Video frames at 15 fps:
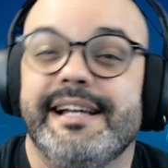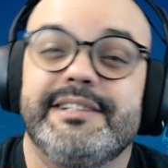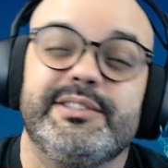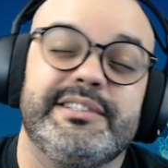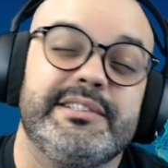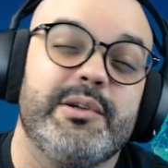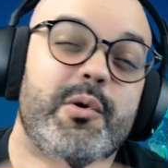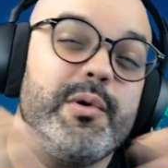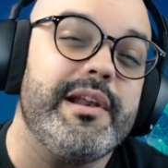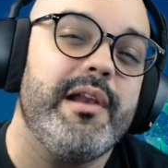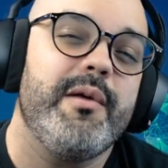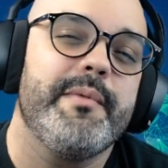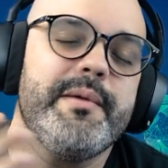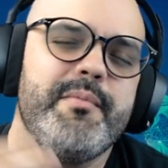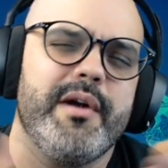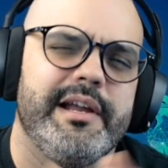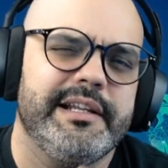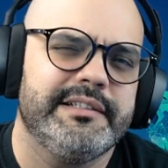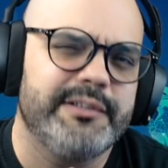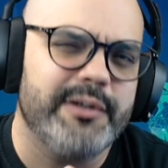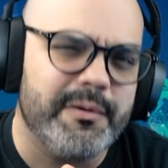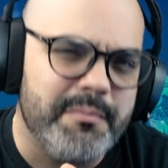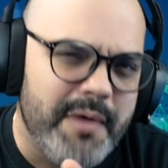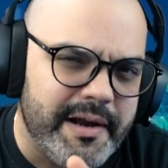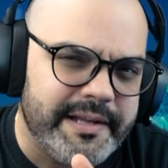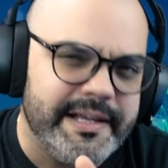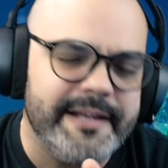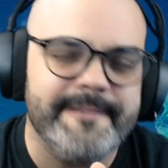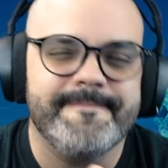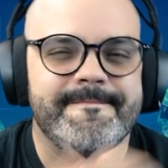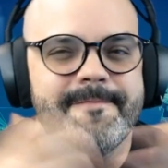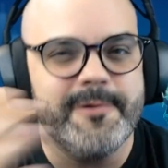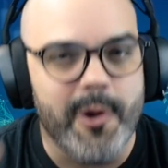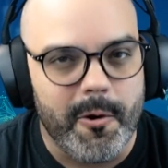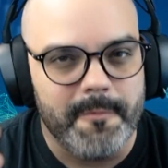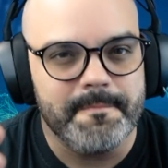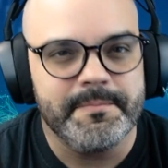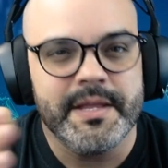Entonces, ¿ocurre lo mismo en el stock market? No.